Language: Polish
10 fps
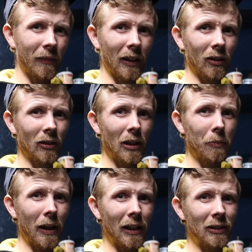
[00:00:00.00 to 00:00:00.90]
no
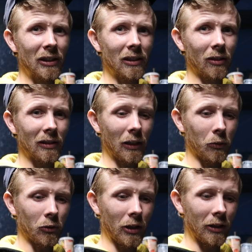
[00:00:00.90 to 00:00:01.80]
nie będzie to za
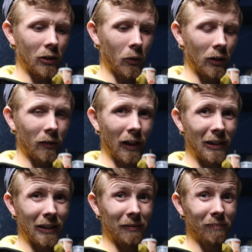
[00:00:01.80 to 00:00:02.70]
duże
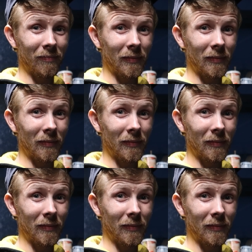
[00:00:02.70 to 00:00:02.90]
doładowanie,